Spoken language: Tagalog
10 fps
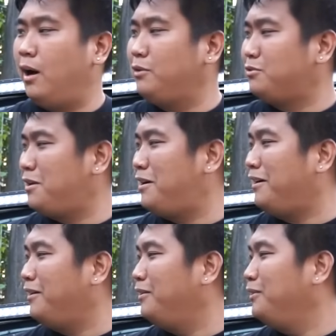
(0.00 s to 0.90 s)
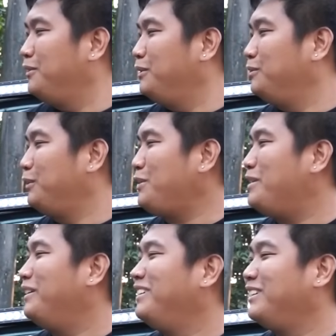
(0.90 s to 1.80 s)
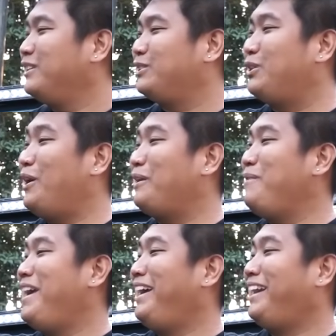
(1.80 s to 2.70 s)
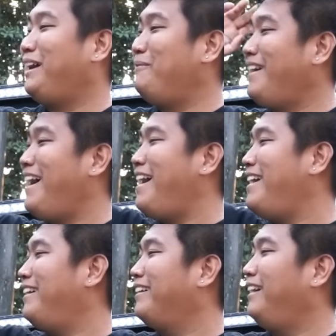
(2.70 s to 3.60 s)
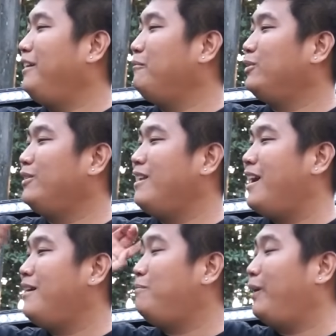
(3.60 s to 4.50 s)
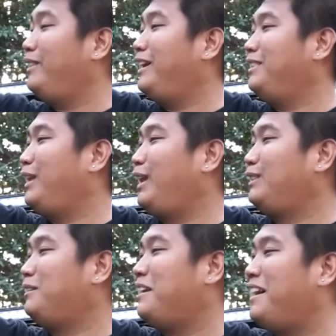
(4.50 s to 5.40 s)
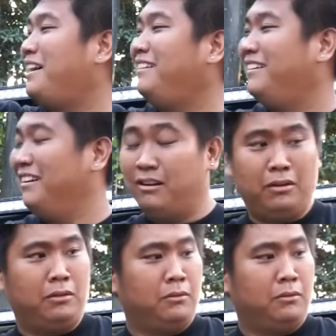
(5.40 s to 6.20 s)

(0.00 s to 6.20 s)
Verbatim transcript: Ayos ah! Ano? Story maker ka pre ha! Ah. Galing mo dun ah! Pwede kang director ah! Hoy!